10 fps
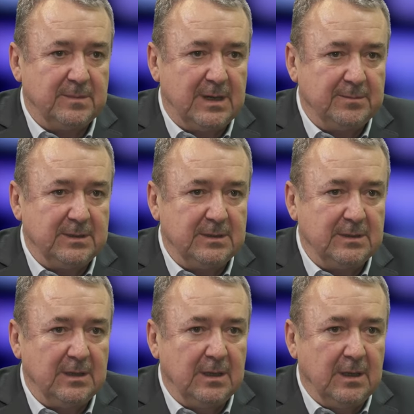
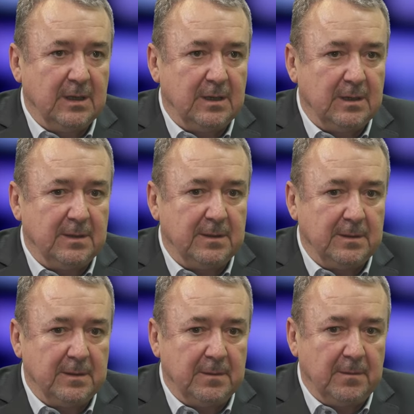Mamy e,
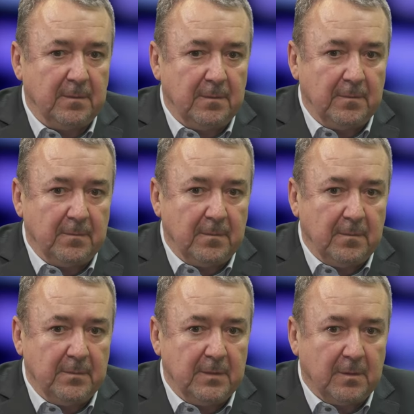e
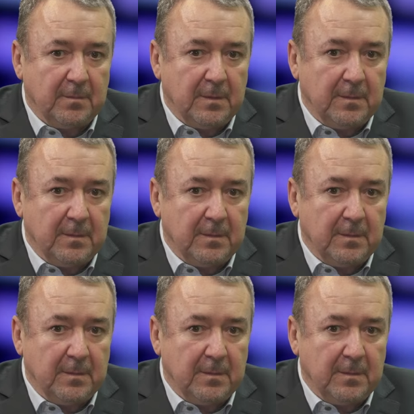no,